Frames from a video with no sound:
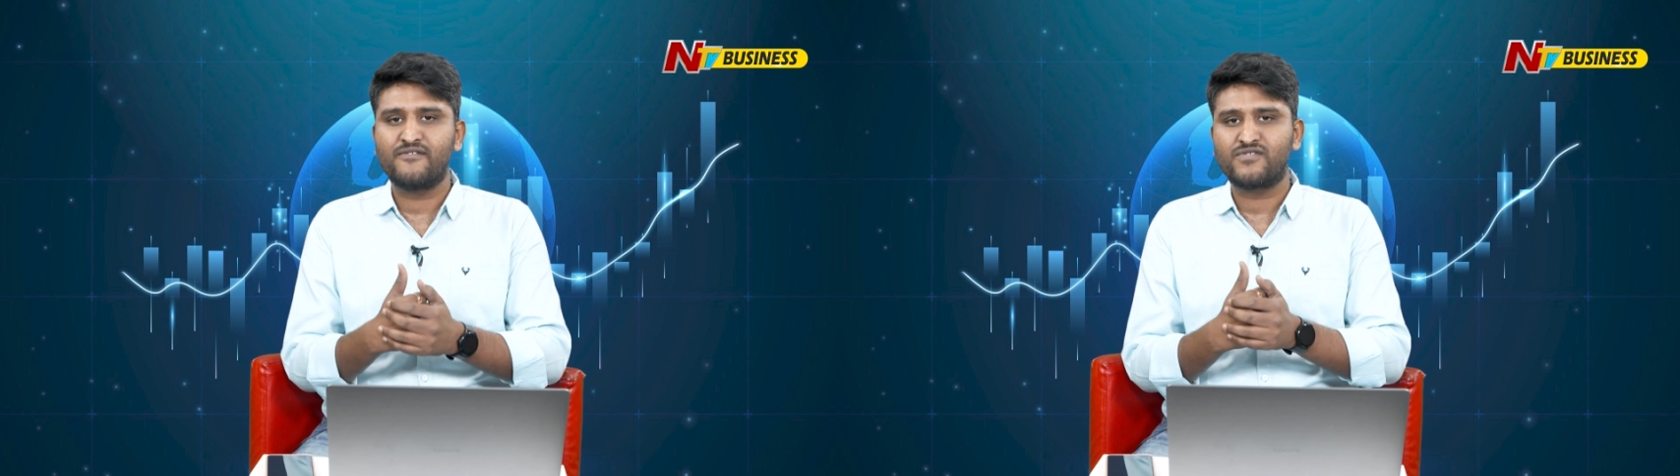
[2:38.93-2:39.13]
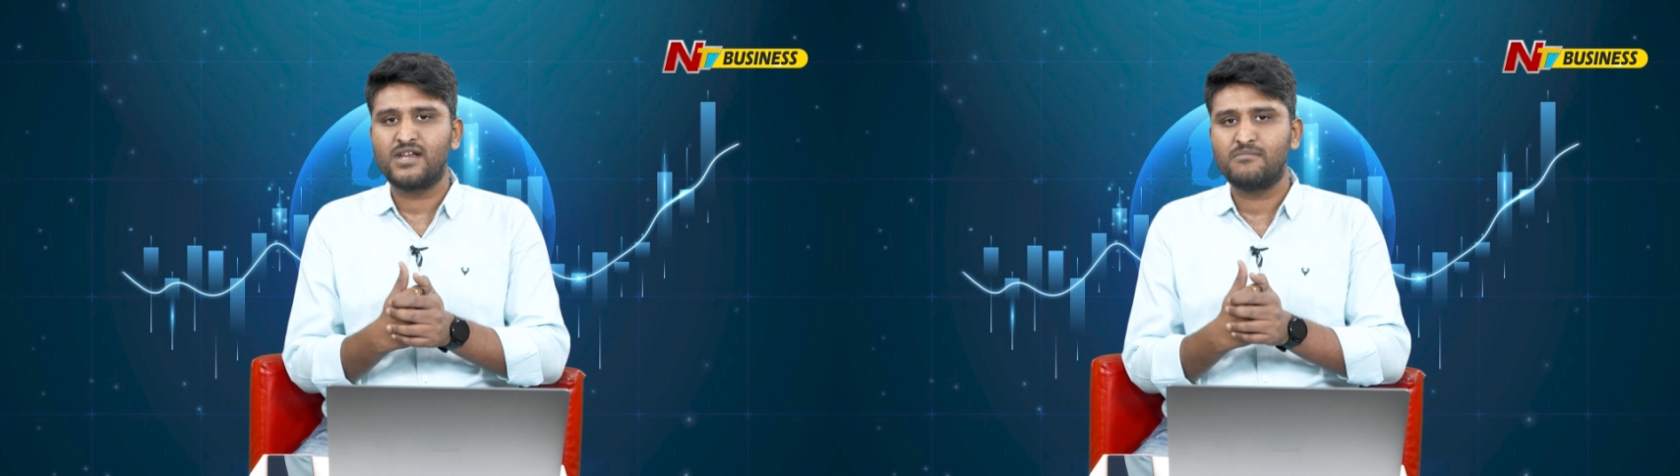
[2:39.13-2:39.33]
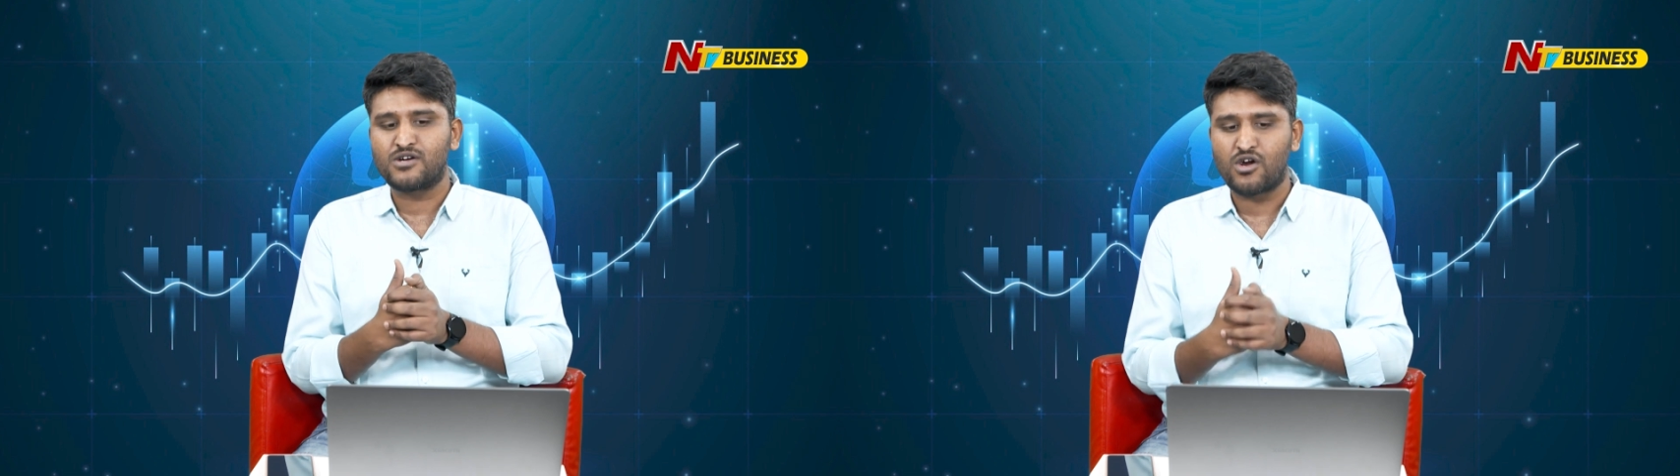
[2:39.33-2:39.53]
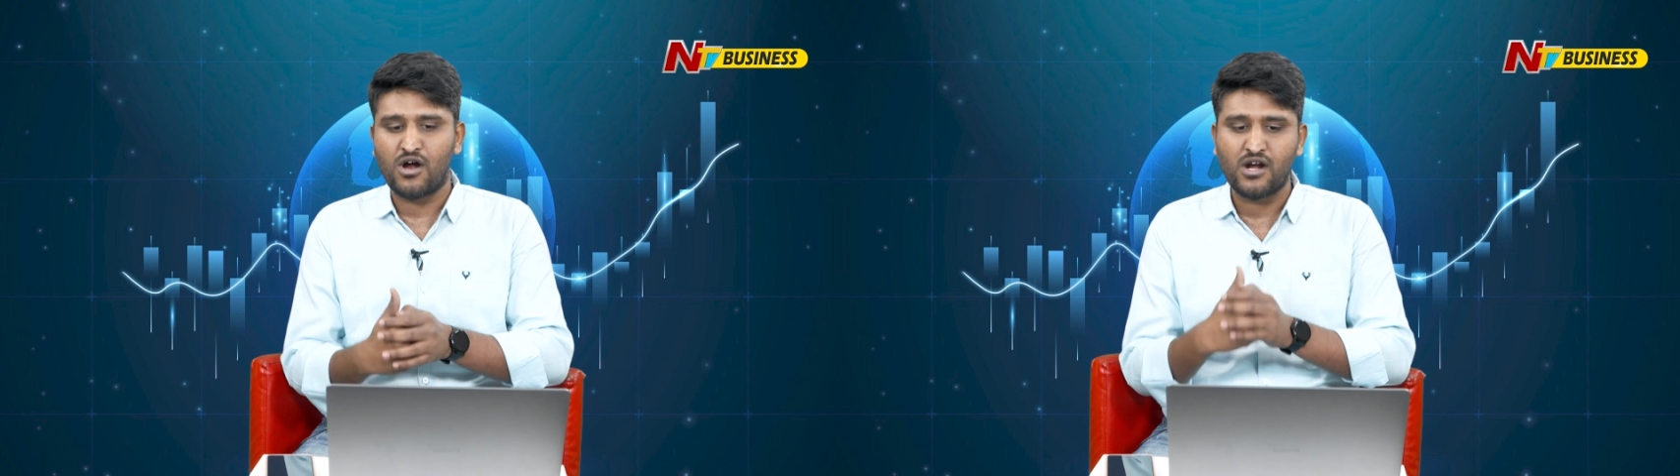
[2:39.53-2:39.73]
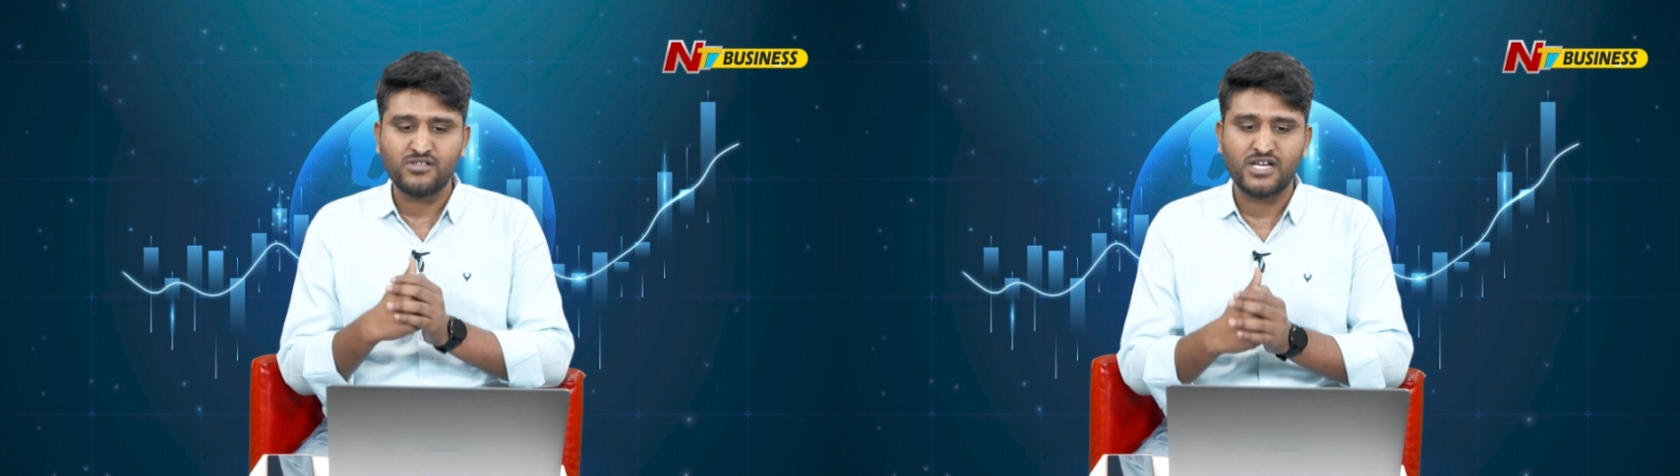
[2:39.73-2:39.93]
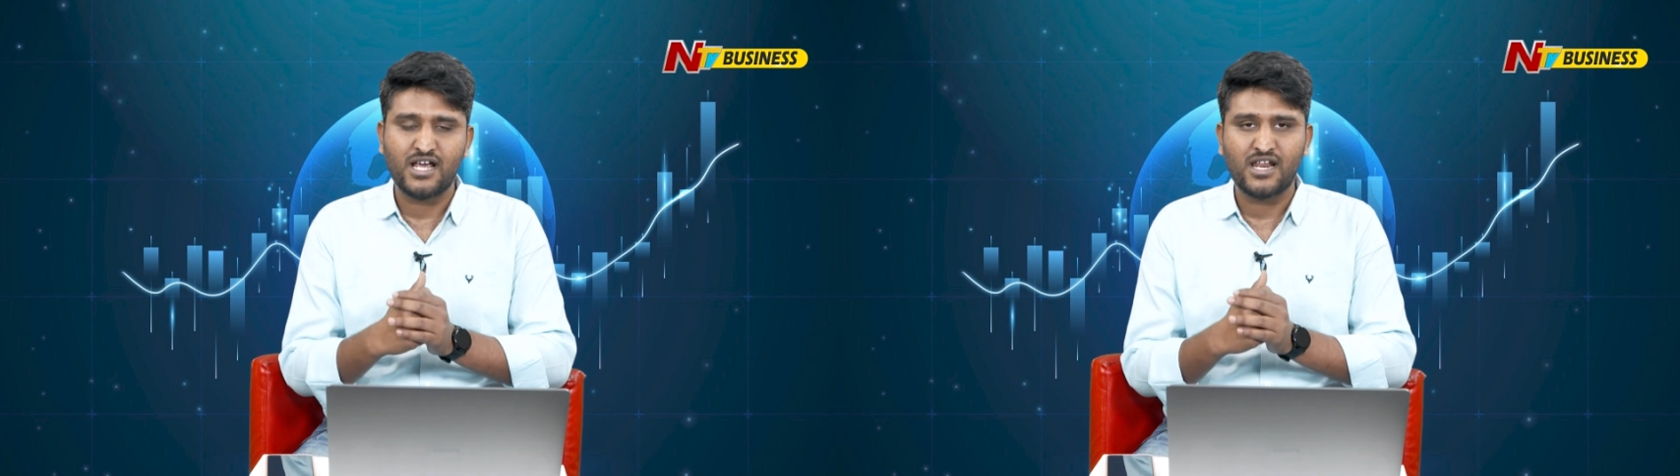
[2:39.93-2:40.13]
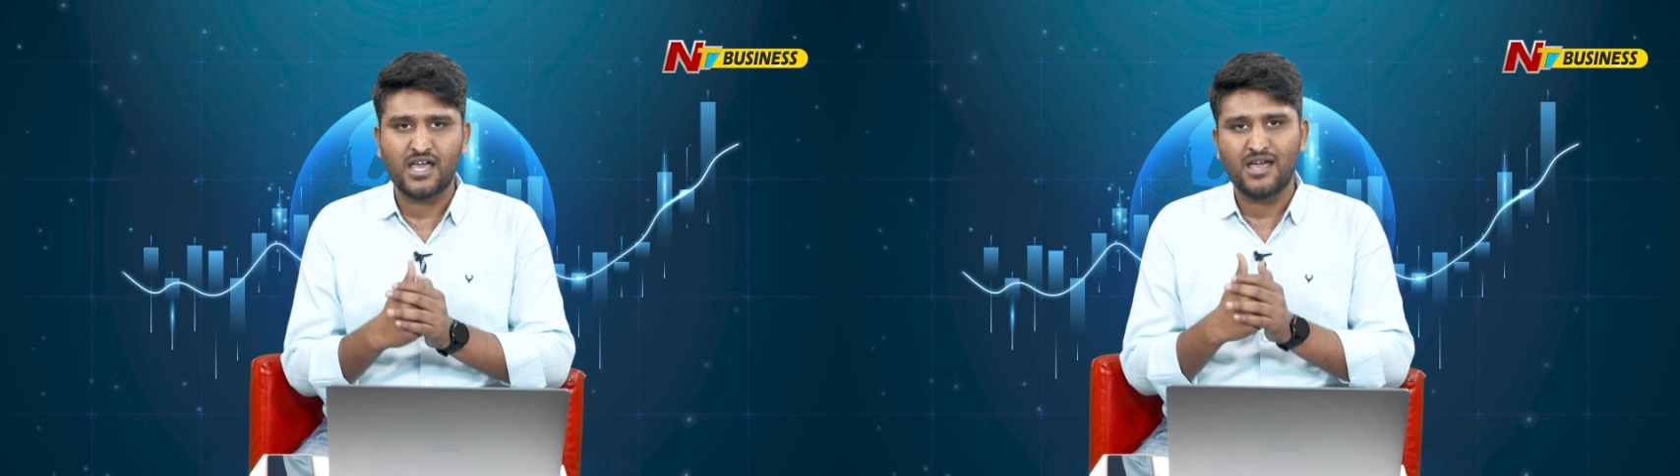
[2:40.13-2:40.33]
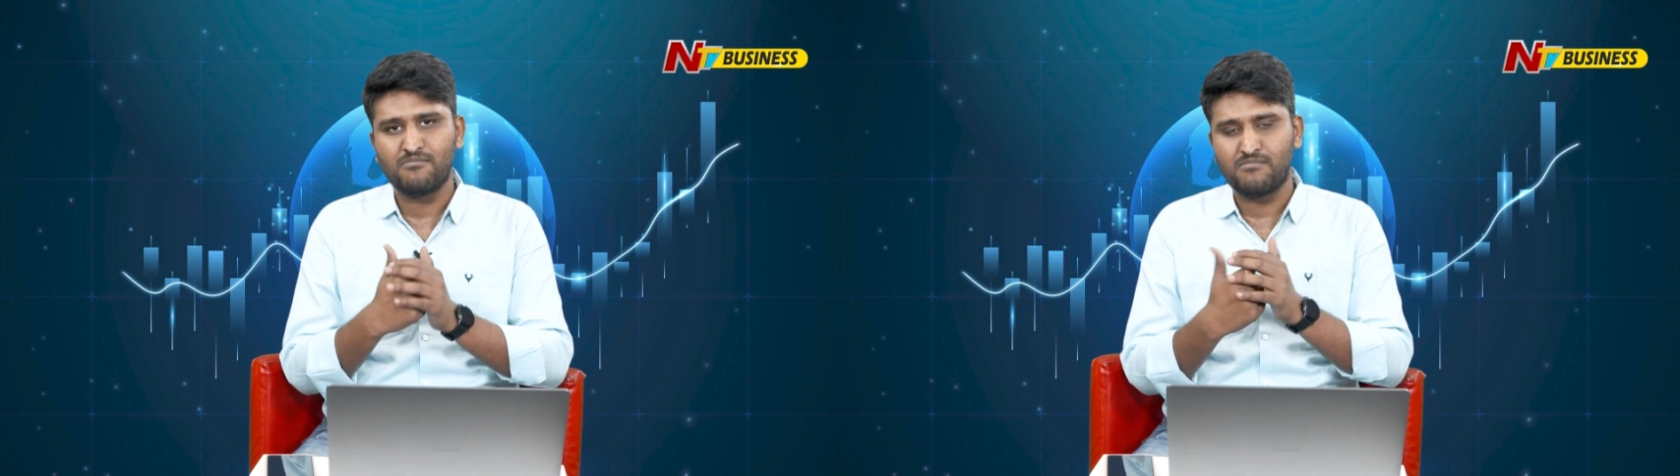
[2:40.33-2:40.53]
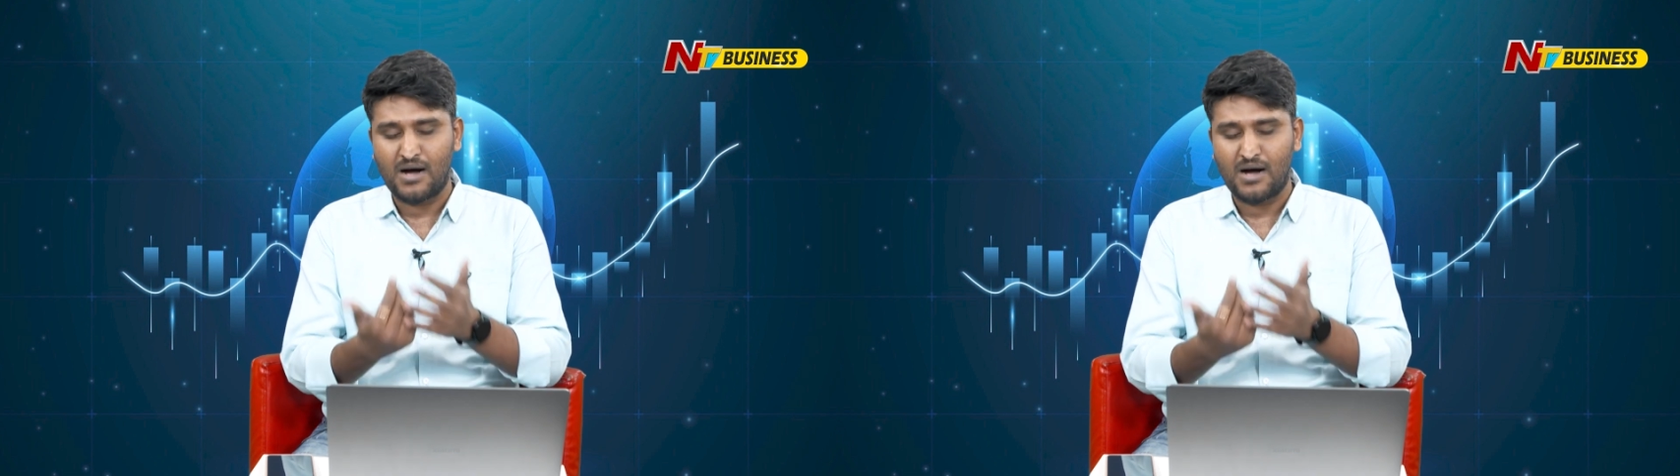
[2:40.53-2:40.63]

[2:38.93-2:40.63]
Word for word: నిఫ్టీని డ్రా డౌన్ చేయడానికి